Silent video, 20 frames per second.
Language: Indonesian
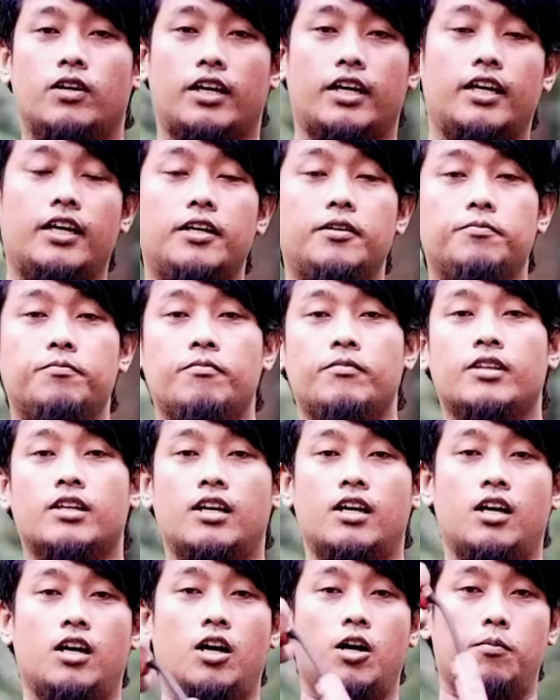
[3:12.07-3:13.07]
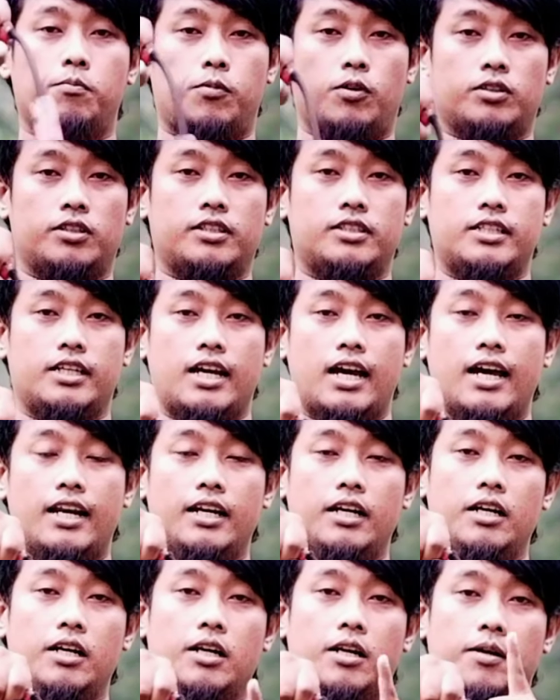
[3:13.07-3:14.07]
Oke,
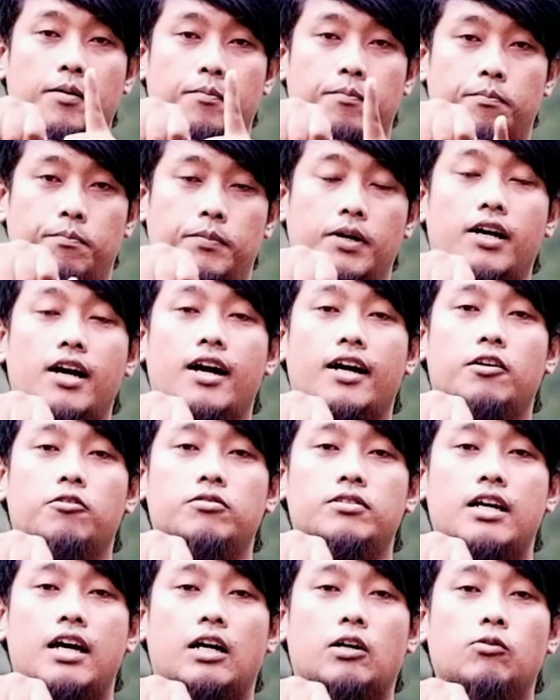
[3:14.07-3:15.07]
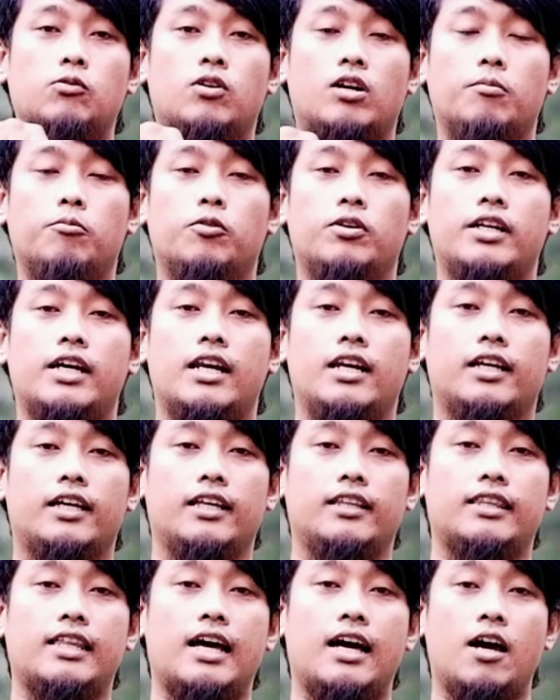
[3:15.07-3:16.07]
posisikan pegangan nuncaku kemudian
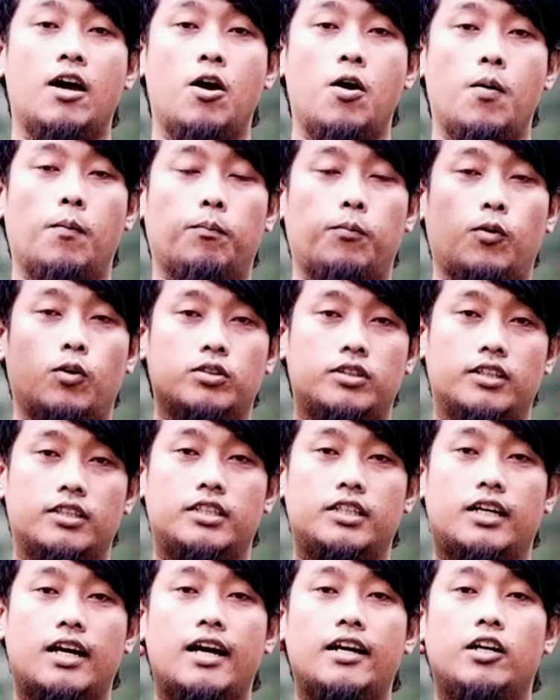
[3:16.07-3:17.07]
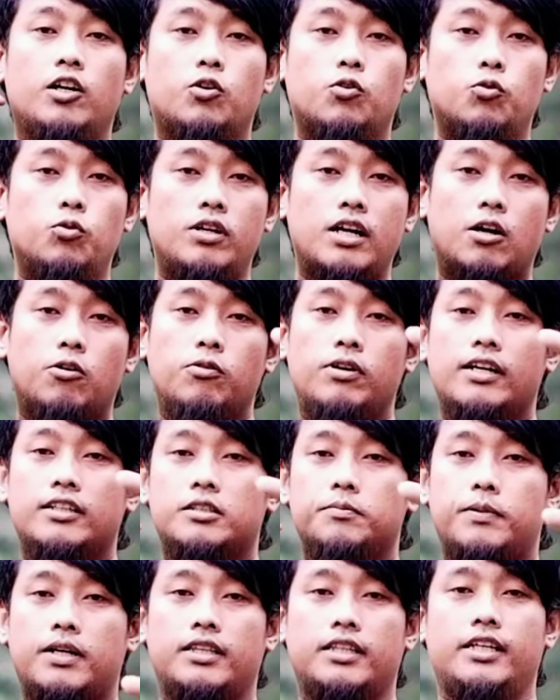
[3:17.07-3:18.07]
kita posisikan
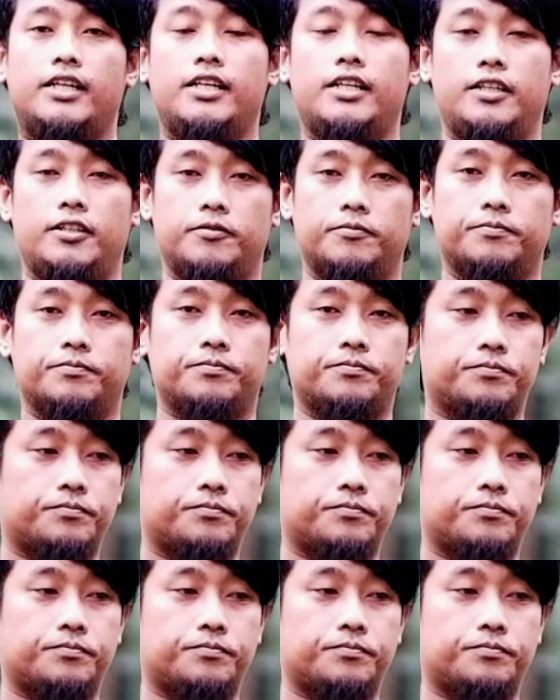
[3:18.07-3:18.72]
kuda-kuda seperti ini.